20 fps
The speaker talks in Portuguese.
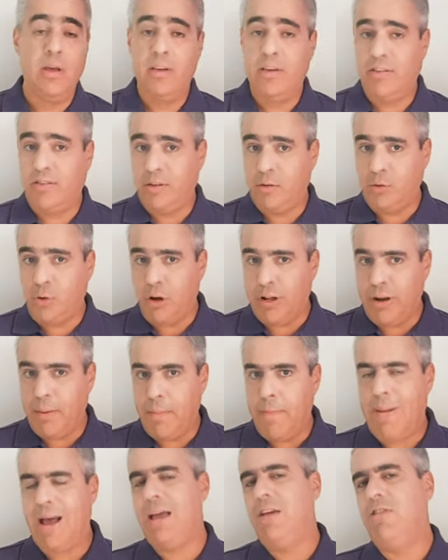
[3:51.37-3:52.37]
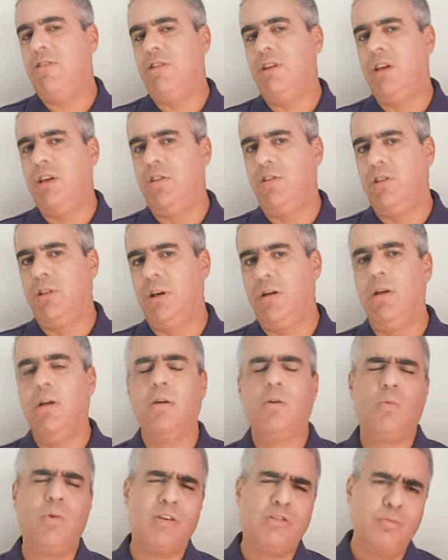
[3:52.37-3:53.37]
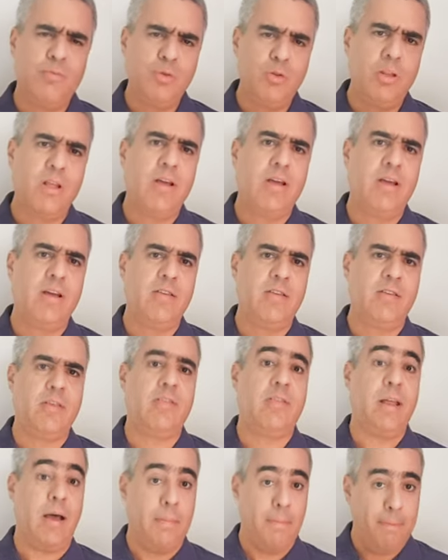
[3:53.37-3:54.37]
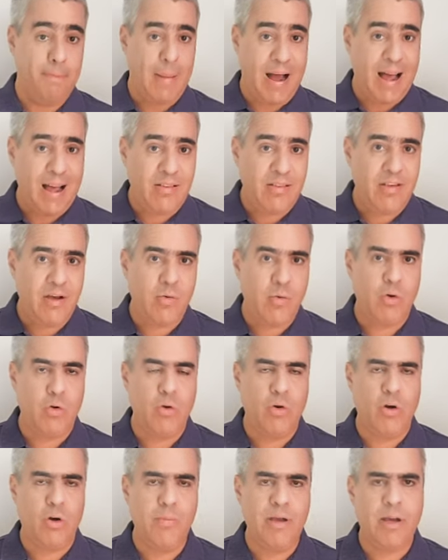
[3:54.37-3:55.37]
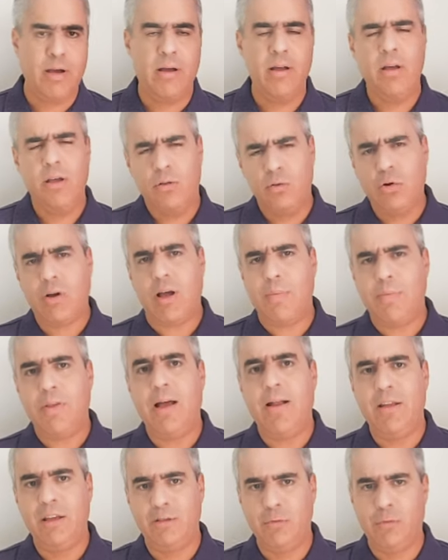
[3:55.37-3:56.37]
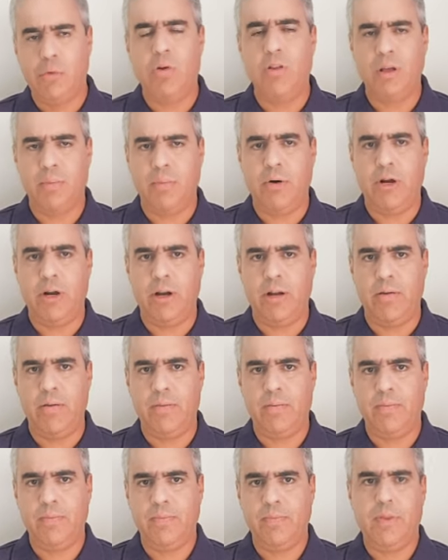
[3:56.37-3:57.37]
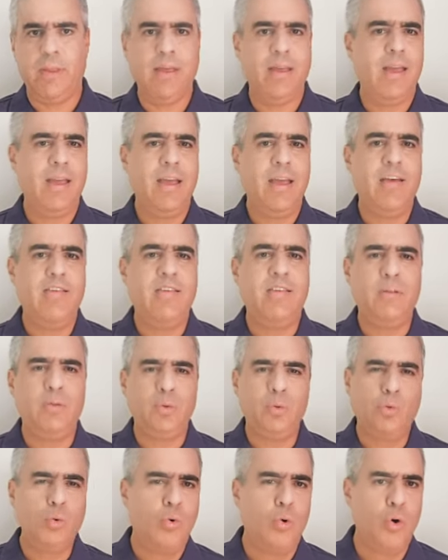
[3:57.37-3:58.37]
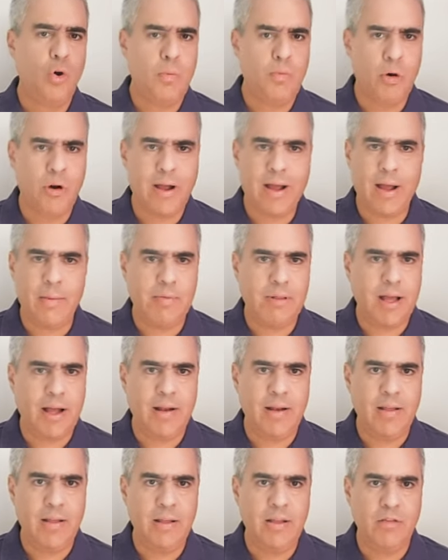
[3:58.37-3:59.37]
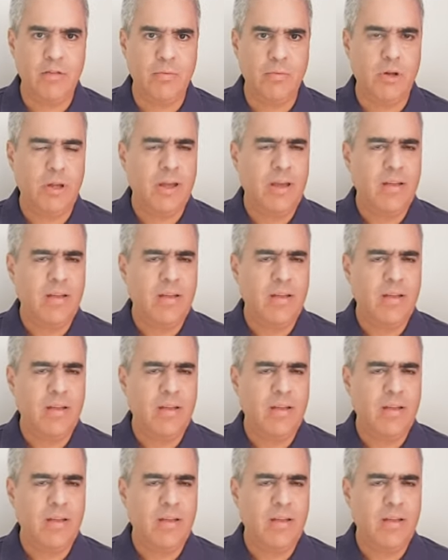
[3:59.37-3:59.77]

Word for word: que se torna mais nítida com as mudanças na base econômica do capitalismo contemporâneo. Esse turbocapitalismo